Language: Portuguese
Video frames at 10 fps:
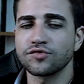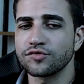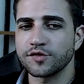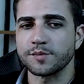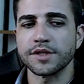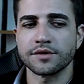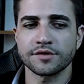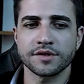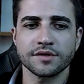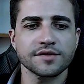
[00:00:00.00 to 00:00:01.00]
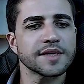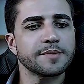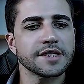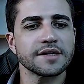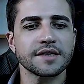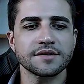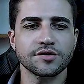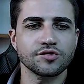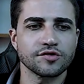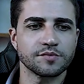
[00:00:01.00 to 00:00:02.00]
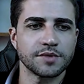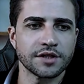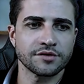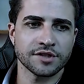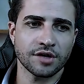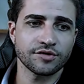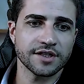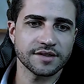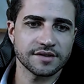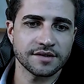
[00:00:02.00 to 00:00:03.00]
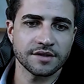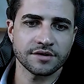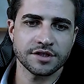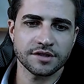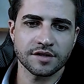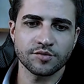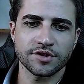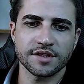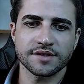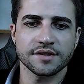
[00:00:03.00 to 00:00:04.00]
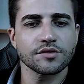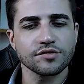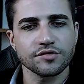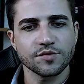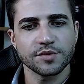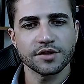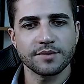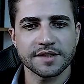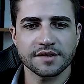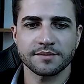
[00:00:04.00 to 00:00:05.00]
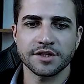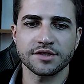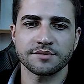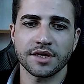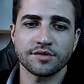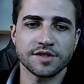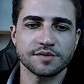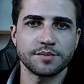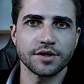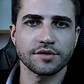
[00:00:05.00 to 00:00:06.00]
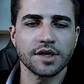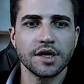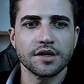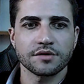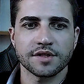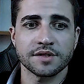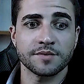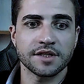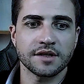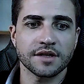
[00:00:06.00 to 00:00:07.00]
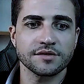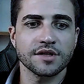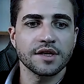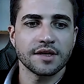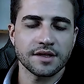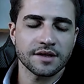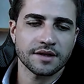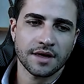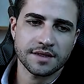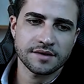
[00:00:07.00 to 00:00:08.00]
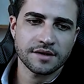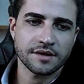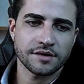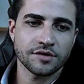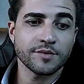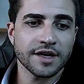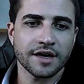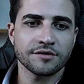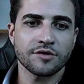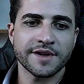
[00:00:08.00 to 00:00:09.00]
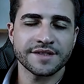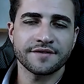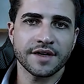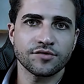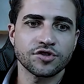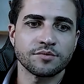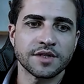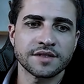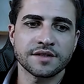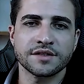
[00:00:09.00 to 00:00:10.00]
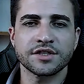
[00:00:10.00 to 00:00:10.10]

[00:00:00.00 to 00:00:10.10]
suspiros. Então, sempre que tem esses suspiros, já é o terceiro, a gente está indo para o terceiro suspiro, basicamente, né? O respiro do S&P 500 e da Nasdaq. Então, o mercado começa a ficar otimista se já